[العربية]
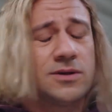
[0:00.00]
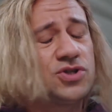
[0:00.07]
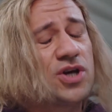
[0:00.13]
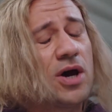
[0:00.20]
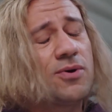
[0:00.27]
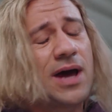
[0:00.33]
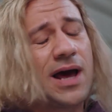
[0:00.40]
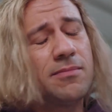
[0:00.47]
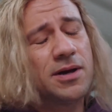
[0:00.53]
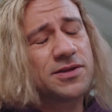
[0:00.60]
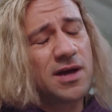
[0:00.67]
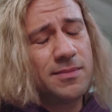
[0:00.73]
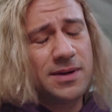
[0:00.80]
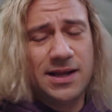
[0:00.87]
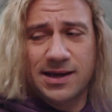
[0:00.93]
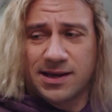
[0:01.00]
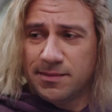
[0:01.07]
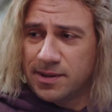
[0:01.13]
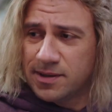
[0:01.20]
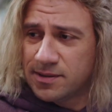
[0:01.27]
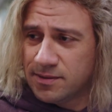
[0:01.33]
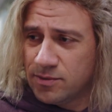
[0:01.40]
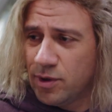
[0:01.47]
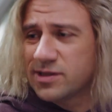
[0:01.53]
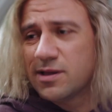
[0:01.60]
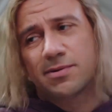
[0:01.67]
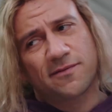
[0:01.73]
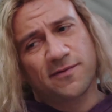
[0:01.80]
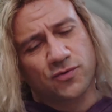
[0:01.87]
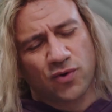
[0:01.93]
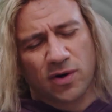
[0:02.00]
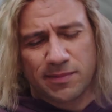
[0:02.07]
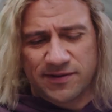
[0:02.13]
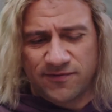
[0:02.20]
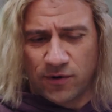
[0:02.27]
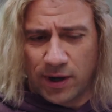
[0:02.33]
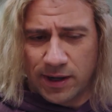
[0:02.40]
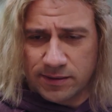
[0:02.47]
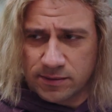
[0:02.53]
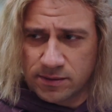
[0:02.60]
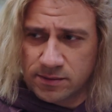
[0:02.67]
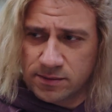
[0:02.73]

شاوري على المطعم اللي عجبك واعتبري الفاتوره مدفوعه